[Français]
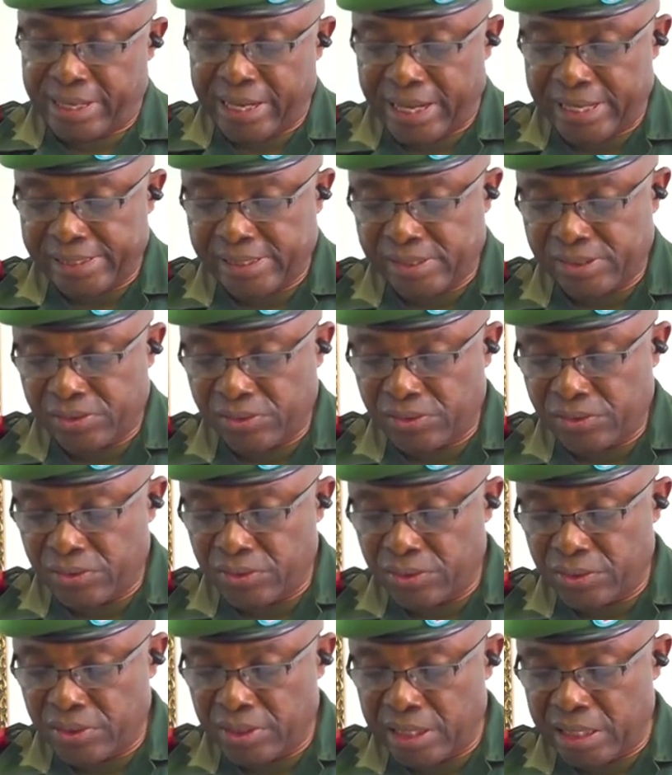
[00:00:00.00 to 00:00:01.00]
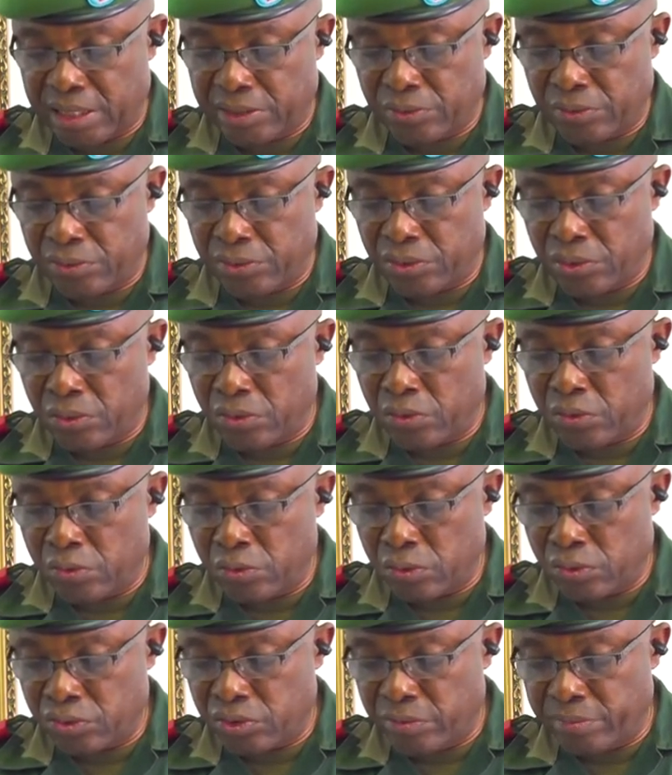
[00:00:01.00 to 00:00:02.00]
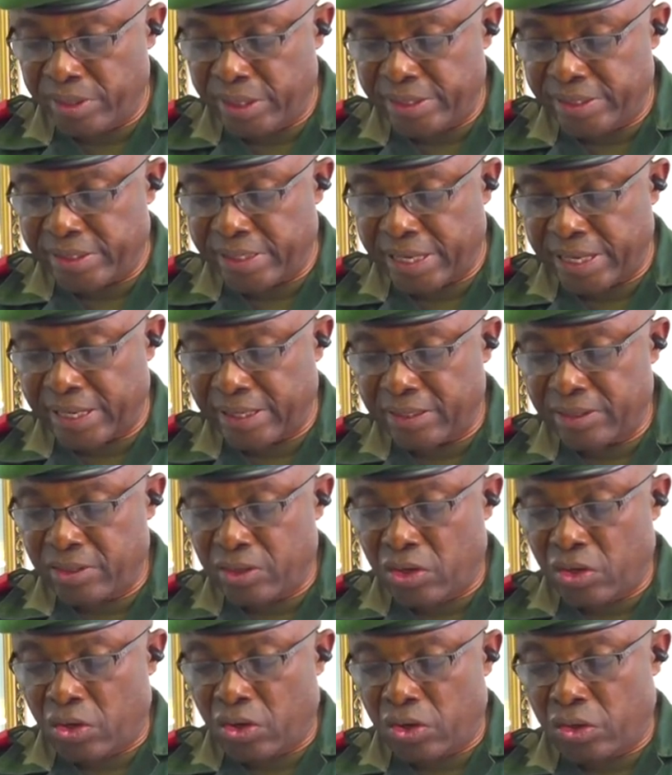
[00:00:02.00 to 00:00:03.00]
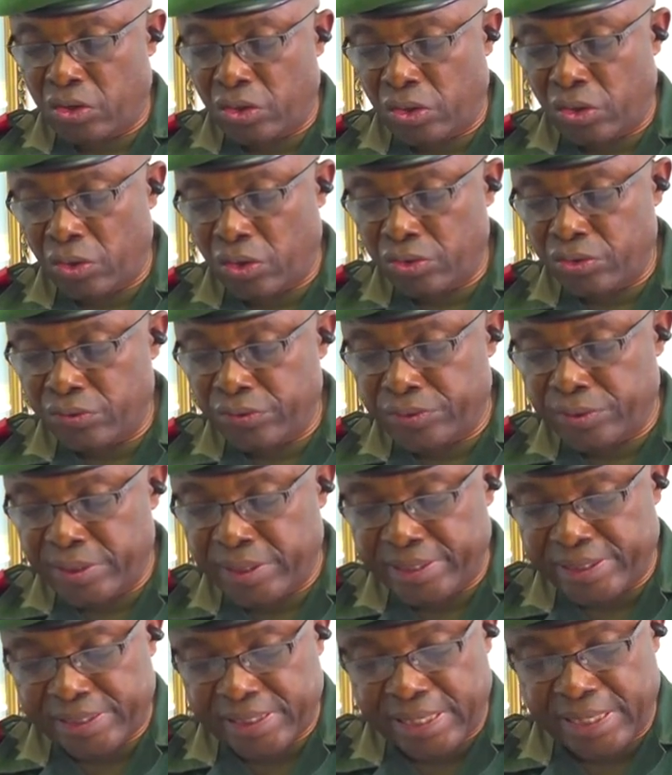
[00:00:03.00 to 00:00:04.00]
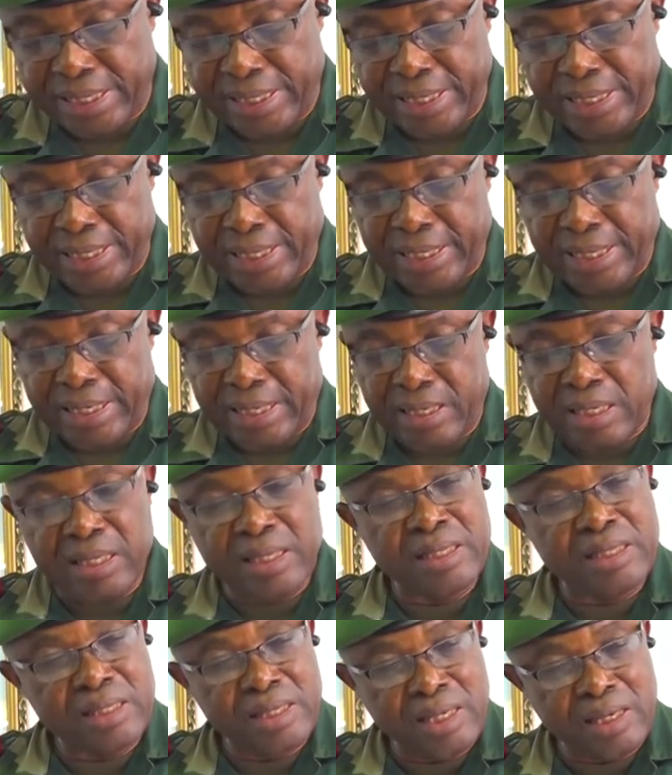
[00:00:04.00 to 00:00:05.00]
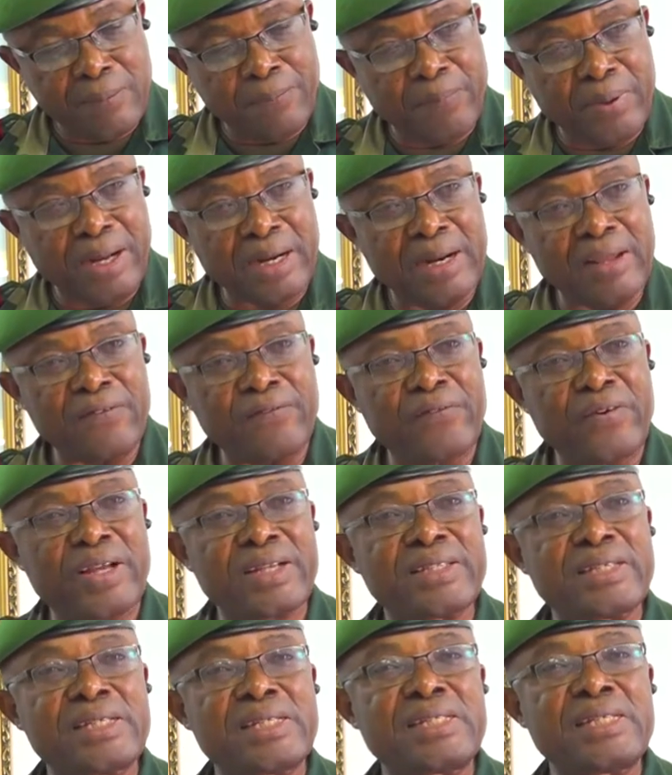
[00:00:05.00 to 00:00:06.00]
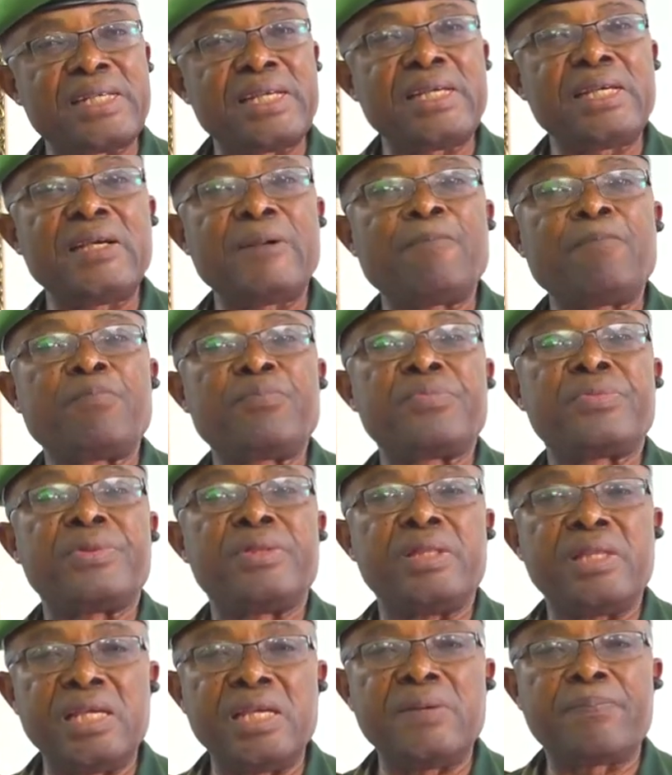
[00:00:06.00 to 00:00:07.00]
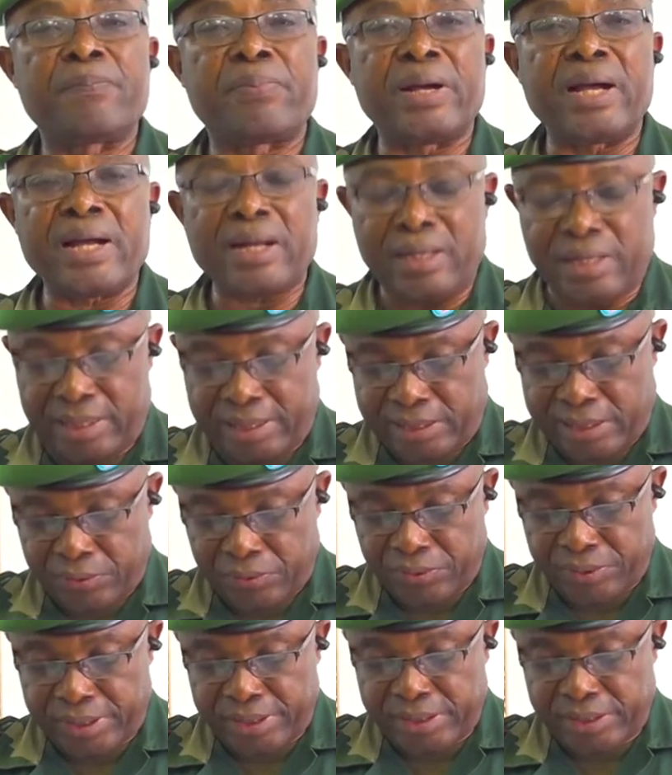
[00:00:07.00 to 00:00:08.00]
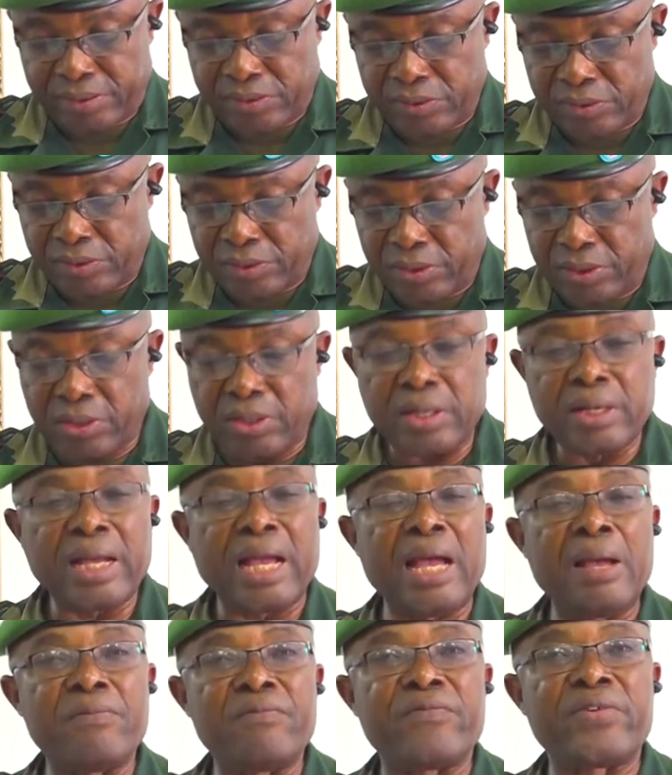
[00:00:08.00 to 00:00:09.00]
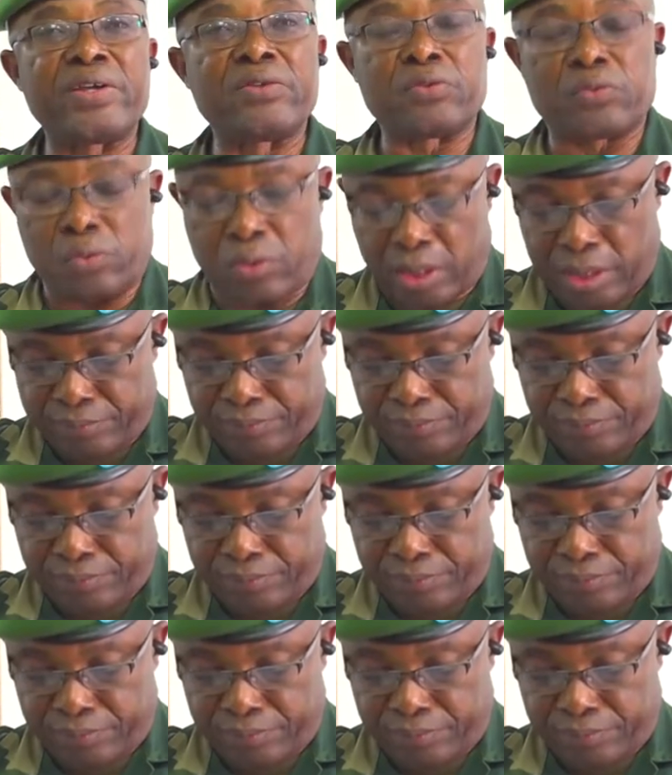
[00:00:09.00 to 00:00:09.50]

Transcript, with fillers: casque et de deux gourdes militaires non utilisées ni par les FARDC ni par les terroristes M23.